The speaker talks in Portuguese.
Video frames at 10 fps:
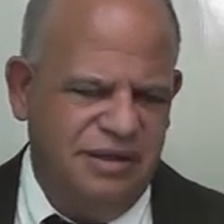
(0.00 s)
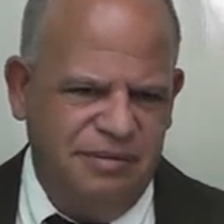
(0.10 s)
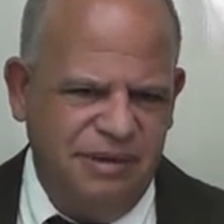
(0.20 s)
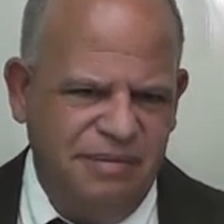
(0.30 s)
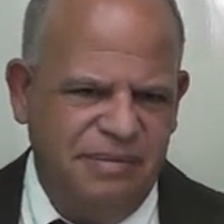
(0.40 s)
e
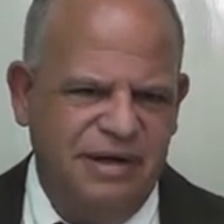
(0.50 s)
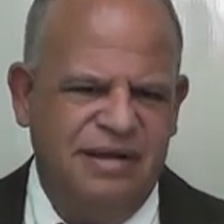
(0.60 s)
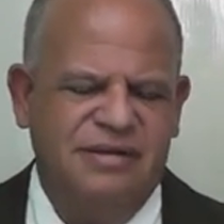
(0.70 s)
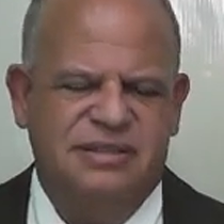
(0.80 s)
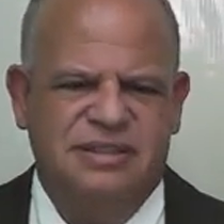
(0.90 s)
também
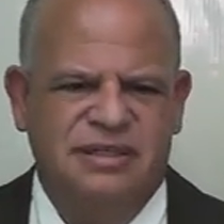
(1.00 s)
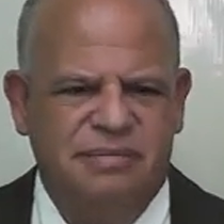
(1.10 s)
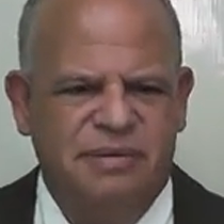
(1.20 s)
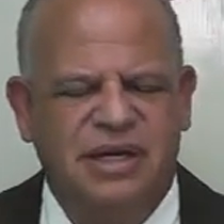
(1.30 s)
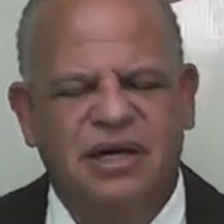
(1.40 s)
para serem
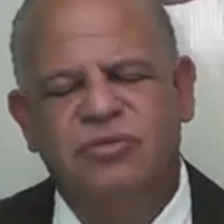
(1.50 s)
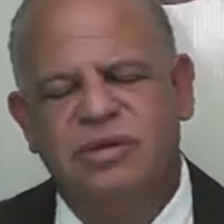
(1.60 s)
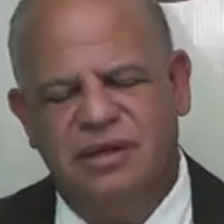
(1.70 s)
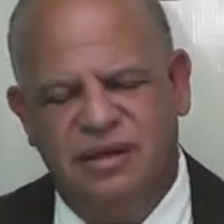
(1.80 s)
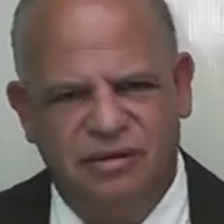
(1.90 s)

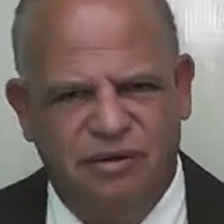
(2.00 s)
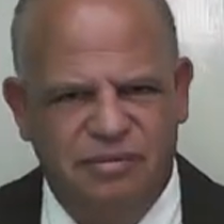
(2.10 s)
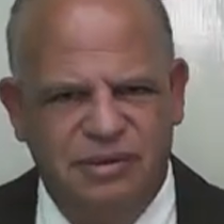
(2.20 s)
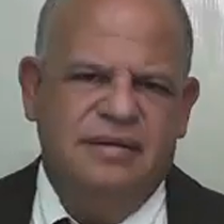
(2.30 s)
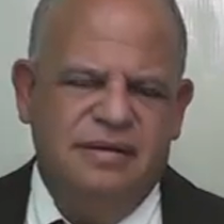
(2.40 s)
aplicado em
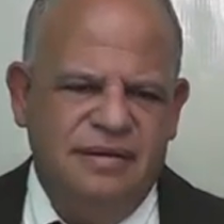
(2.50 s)
obra